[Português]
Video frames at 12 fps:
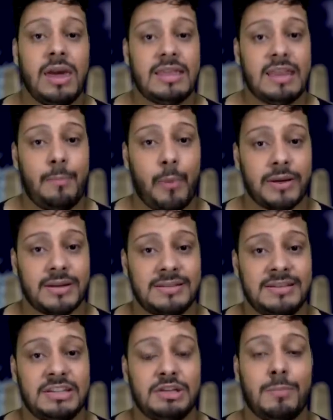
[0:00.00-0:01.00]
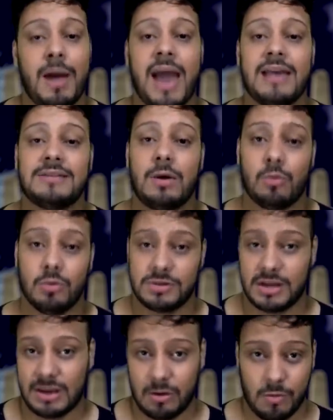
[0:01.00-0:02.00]
e depois assiste mais alguns
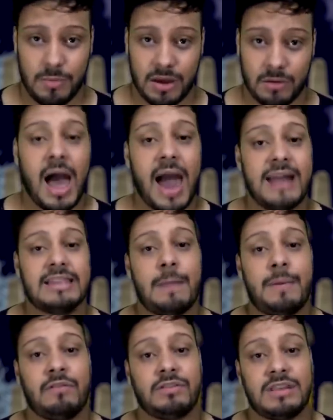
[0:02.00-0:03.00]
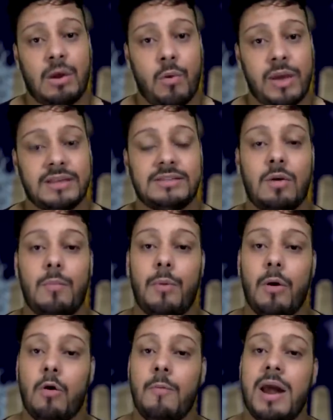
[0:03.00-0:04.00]
aqui comigo. Aí dá para você conhecer um
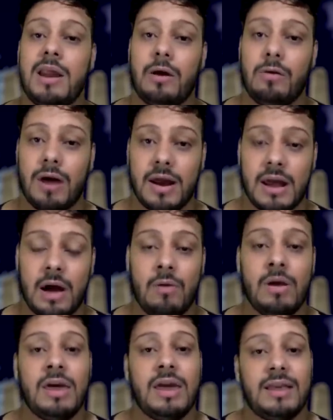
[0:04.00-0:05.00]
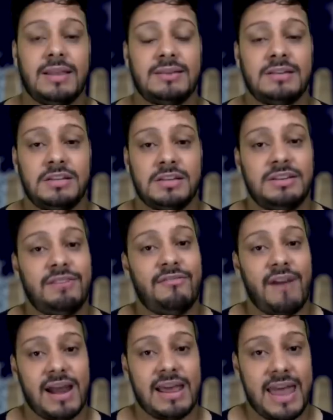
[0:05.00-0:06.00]
pouco melhor o canal e decidir se
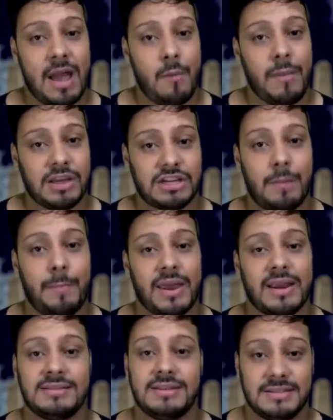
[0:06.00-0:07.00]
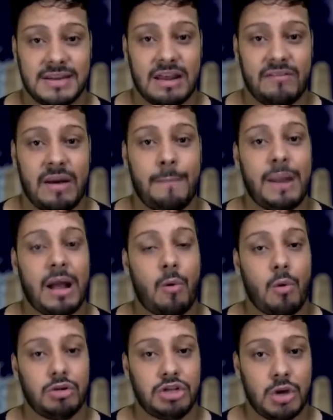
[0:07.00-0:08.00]
vale realmente a pena se inscrever para
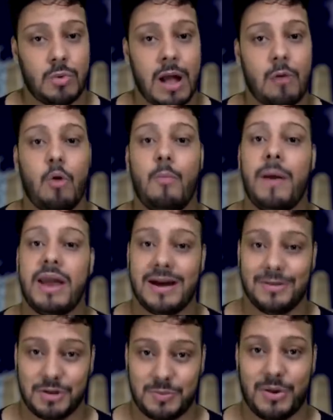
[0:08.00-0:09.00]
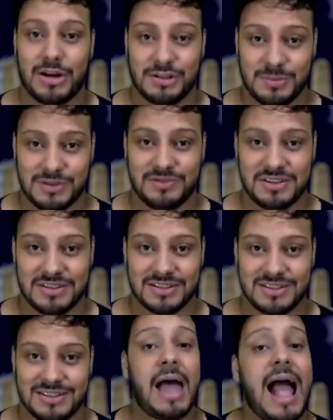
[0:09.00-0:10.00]
continuar acompanhando os próximos
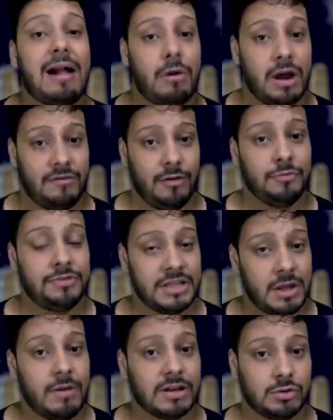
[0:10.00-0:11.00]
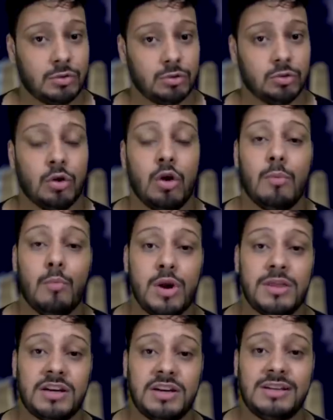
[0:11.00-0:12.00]
vídeos. Agora voltando ao assunto,
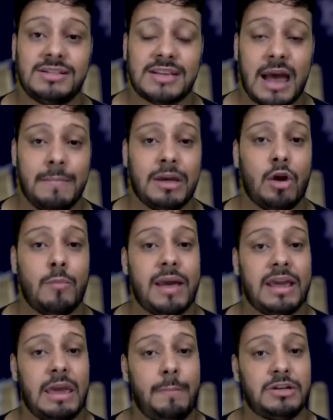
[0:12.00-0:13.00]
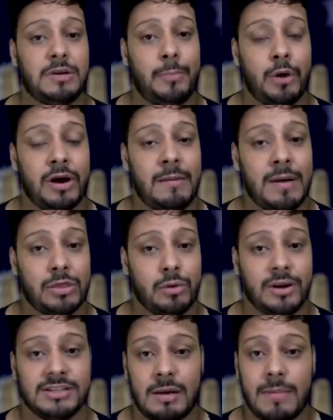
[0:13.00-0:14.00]
muita gente sabe que uma equipe de
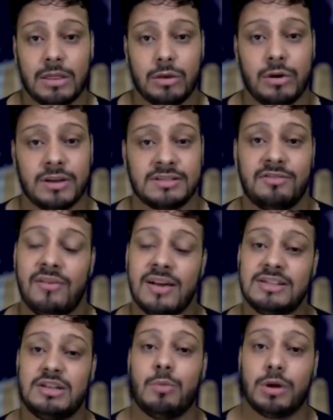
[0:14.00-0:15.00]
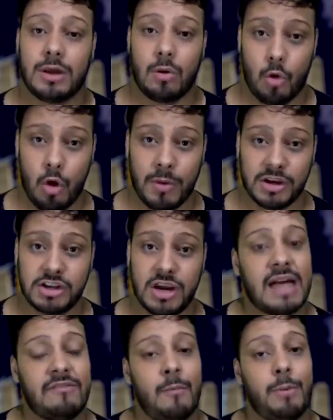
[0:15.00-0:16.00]
programadores amadores fãs de Mortal Kombat
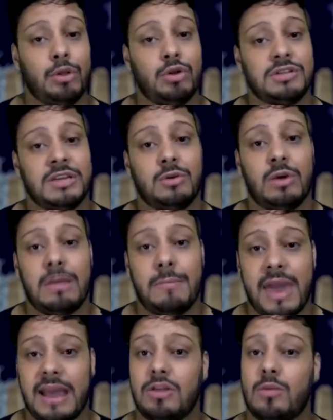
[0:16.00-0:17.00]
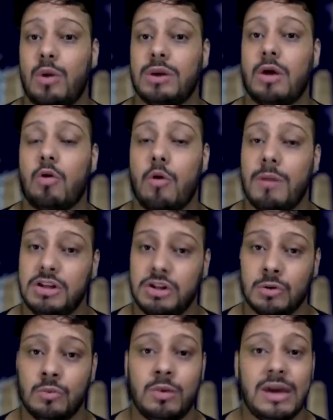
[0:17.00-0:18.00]
estavam produzindo o remake do Mortal
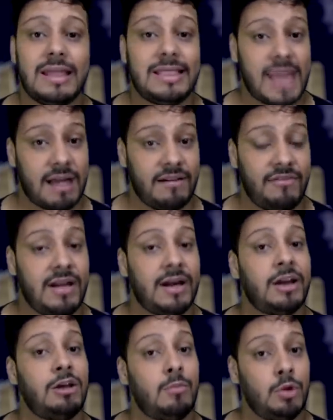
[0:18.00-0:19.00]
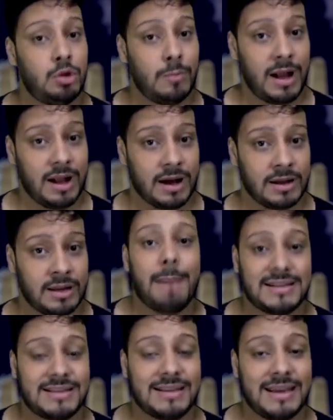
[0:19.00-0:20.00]
Kombat 1 e estava ficando muito bacana,
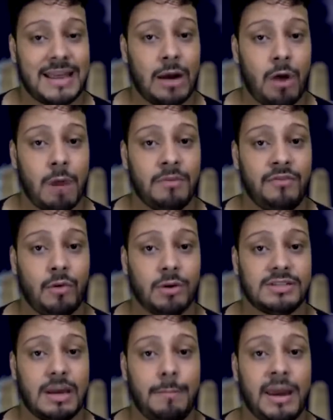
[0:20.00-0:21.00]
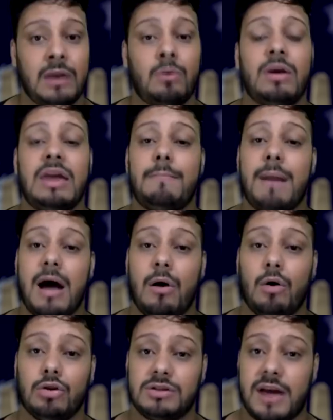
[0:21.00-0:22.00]
mas a NetherRealm ficou sabendo e
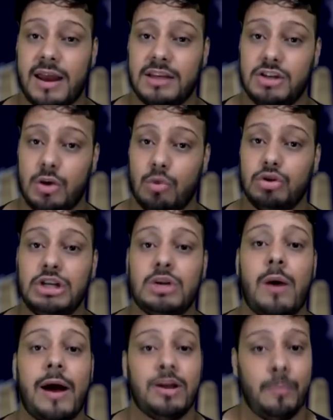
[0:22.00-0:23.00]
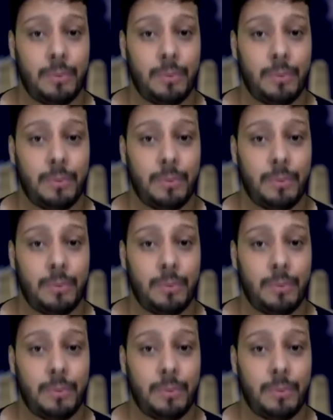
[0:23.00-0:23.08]
barrou os caras de continuarem o